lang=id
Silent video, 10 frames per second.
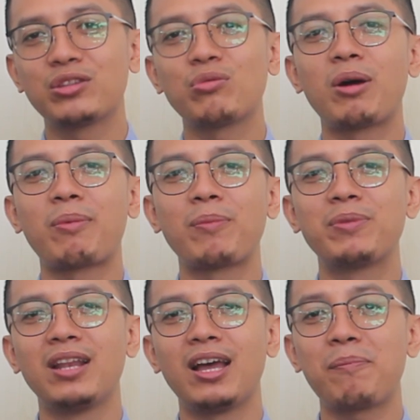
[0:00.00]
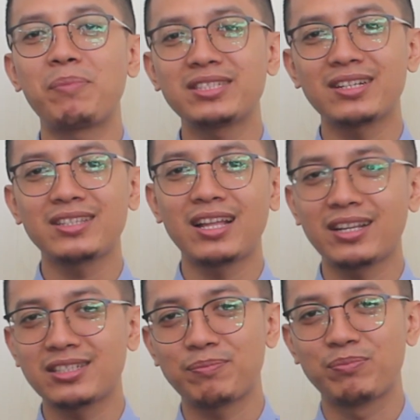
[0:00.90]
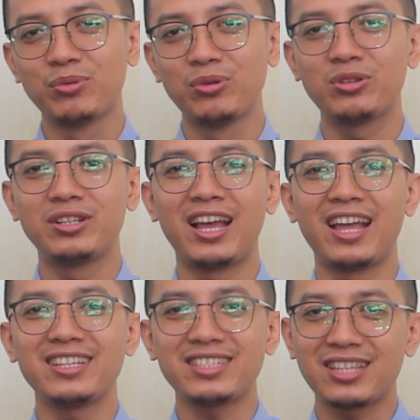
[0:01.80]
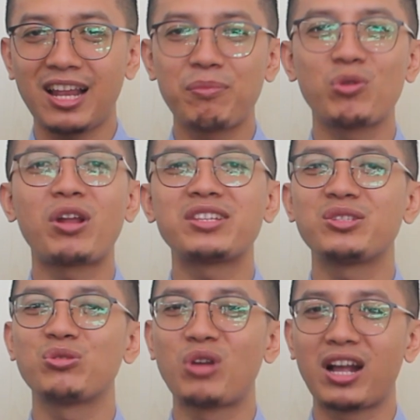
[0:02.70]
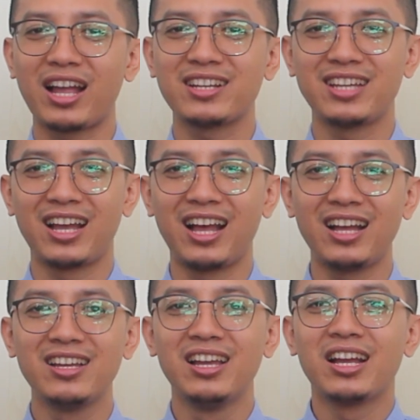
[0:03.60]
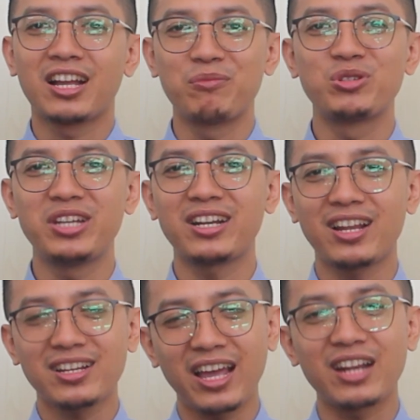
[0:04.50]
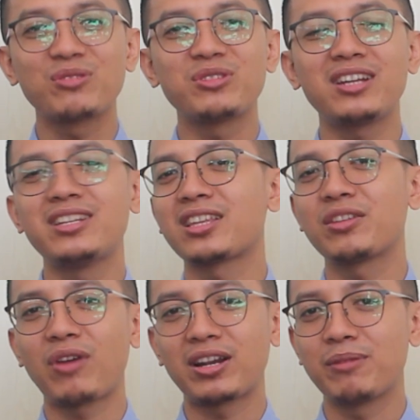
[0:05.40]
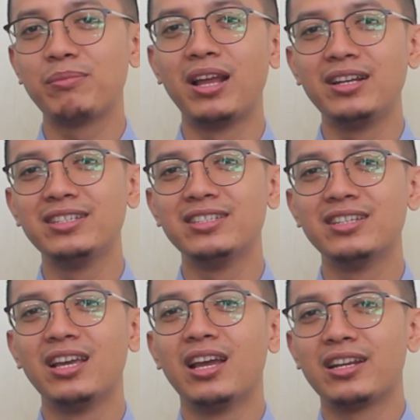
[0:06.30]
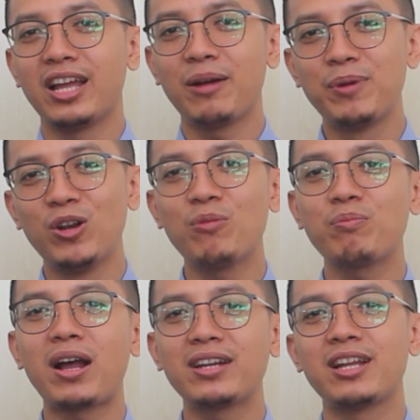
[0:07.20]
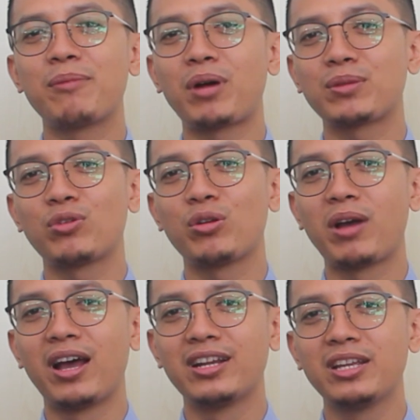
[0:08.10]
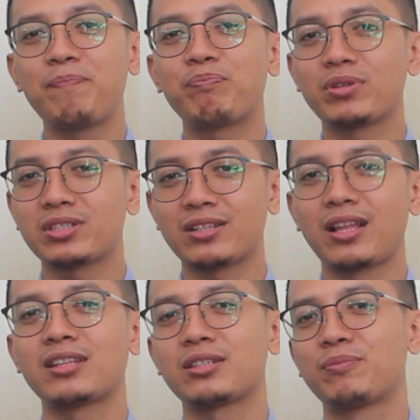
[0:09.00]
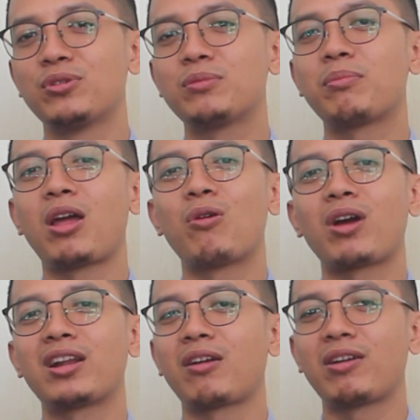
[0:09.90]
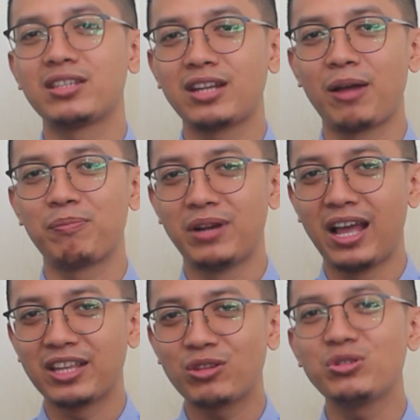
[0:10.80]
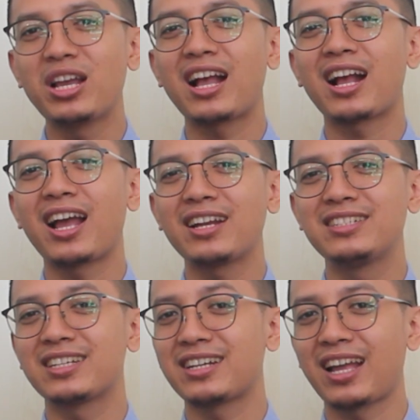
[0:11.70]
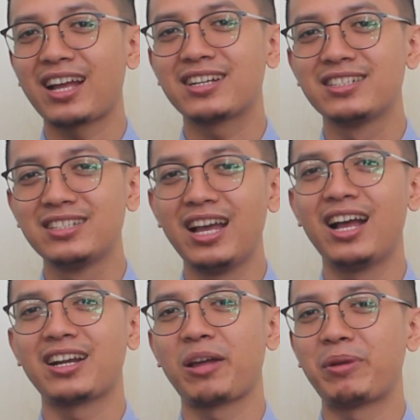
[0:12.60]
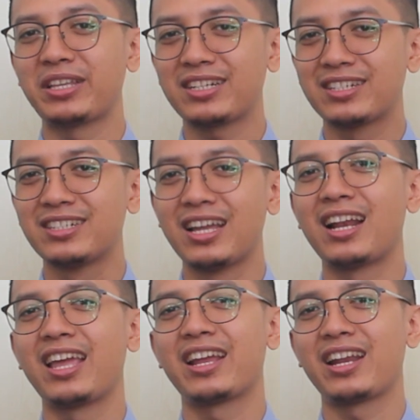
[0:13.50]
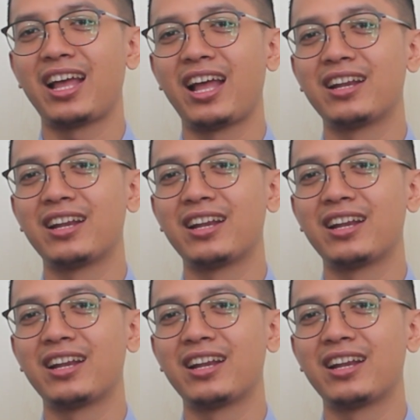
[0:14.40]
itu apabila peserta tersebut, nah ini setelah melunasi tunggakannya, kemudian kan kartunya diaktifkan kembali. Nah, belum ada 45 hari peserta tersebut melakukan rawat inap. Nah, itu yang akan dikenakan denda, namanya denda layanan.